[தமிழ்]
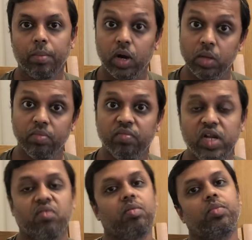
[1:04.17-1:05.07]
பணம்
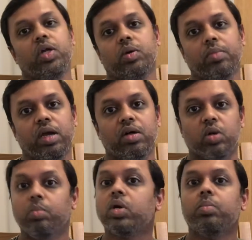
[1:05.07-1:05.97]
விடவும் முடியும் ஏன்னா
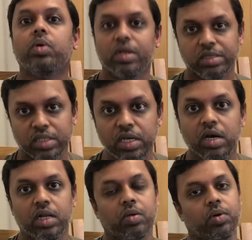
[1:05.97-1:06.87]
ரொம்ப ரொம்ப
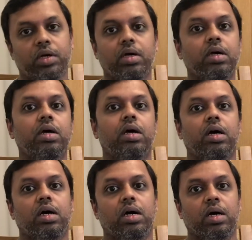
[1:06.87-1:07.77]
ரிஸ்கியான ஒரு
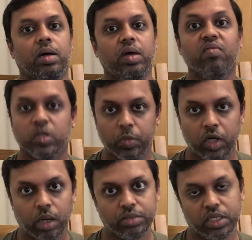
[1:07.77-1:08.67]
இன்வெஸ்ட்மெண்ட்
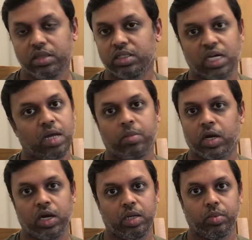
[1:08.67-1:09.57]
ஆப்ஷன் இந்த ஷேர்
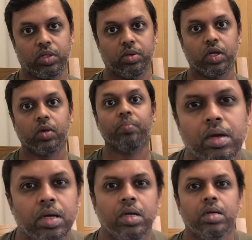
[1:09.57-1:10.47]
மார்க்கெட்டை பொறுத்த வரைக்கும்
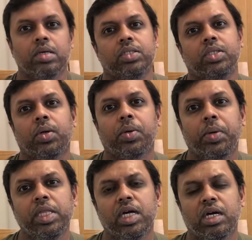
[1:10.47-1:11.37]
ஸோ
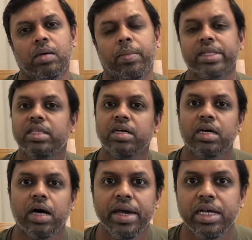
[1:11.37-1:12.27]
இந்த மற்ற
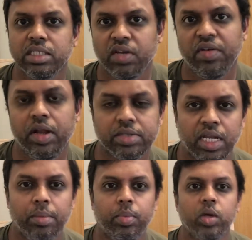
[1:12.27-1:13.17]
ஐஎஸ்ஏ வீடியோஸ்
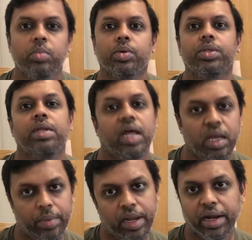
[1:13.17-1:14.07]
எல்லாம் போடும்போது நிறைய
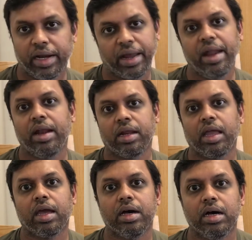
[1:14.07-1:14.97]
பேர் எங்கிட்ட
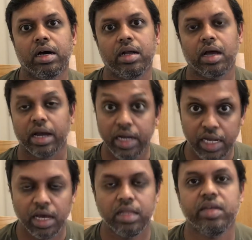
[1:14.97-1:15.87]
கேட்டிருக்கீங்க நாங்கள்
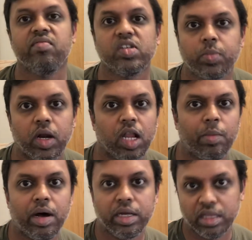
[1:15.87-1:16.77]
இந்தியாவிலேருந்து இன்வெஸ்ட்
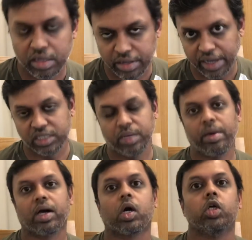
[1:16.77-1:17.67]
பண்ணலாமா இந்த ஐஎஸ்ஏ
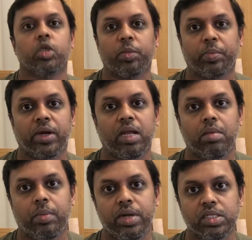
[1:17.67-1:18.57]
பேங்க் அக்கௌண்ட்ஸ் ஓப்பன் பண்ணலாமா
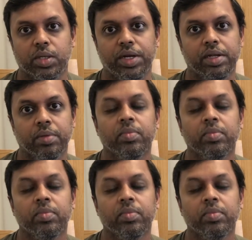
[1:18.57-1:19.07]
அப்படின்னு சொல்லிட்டு